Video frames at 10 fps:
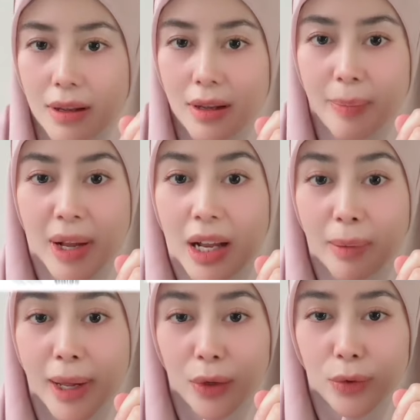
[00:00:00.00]
Emang gak
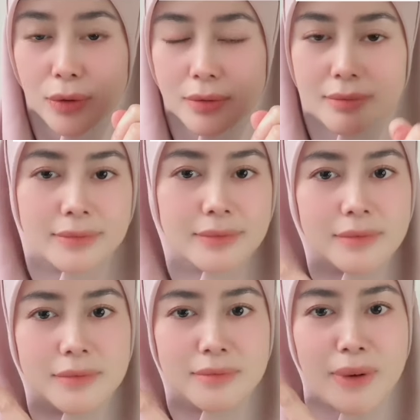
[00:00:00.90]
bau?
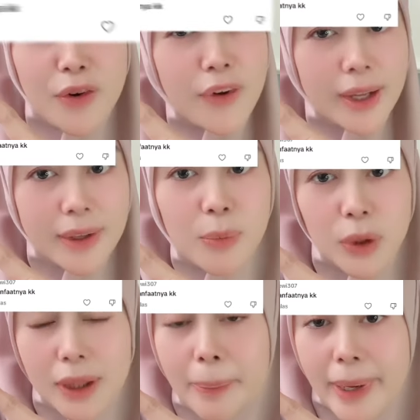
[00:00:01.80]
Manfaatnya
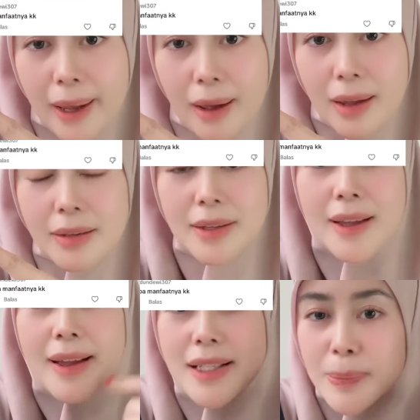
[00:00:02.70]
buat apa ya?
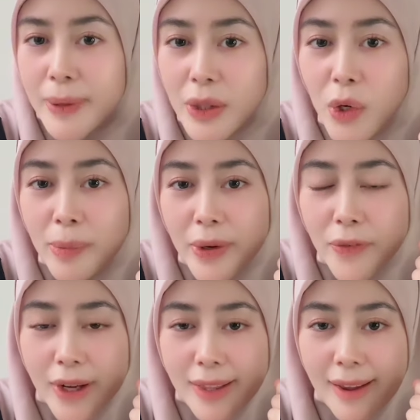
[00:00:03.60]
Spill dong
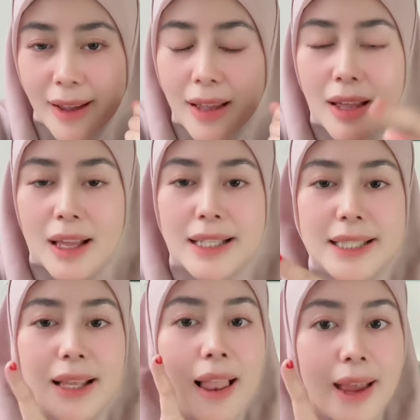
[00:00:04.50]
manfaatnya.
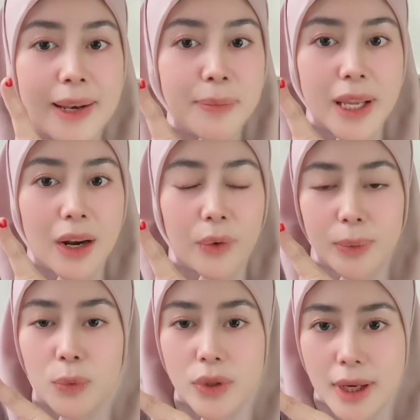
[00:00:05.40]
Selain bikin
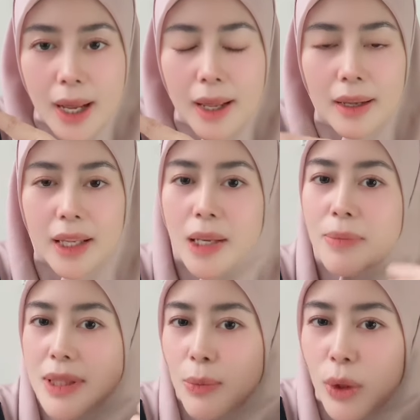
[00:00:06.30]
awet muda, ini
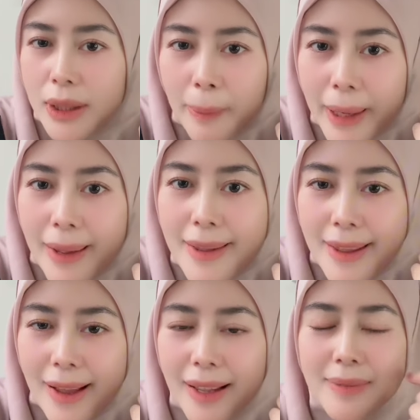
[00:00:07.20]
bisa buat apa
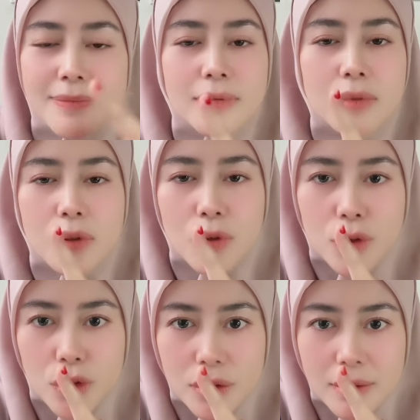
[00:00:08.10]
lagi ya?
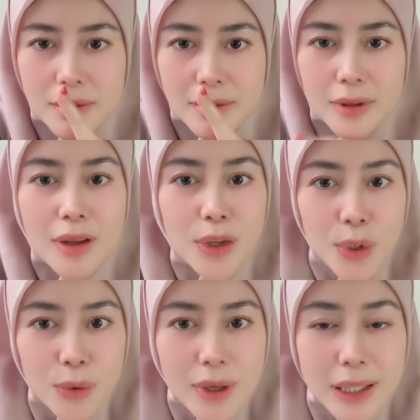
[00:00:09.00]
Shh.
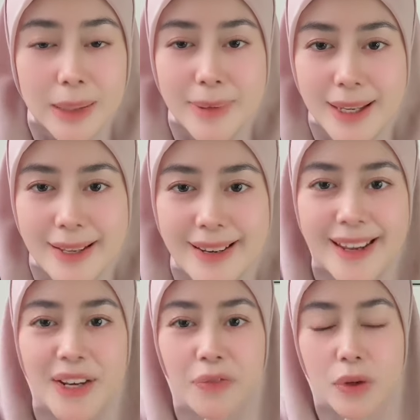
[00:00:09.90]
Yuk kita bikin
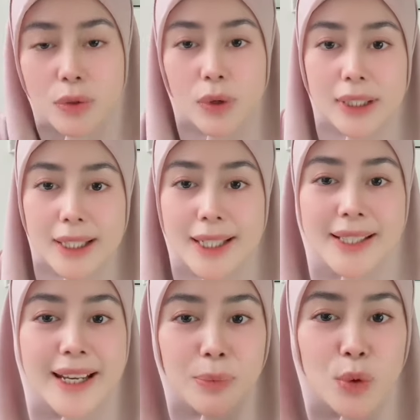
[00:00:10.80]
infused water
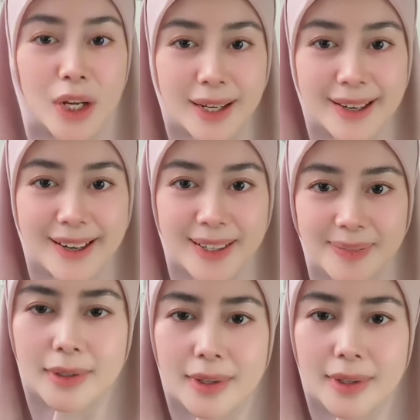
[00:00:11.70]
dari bunga kenanga.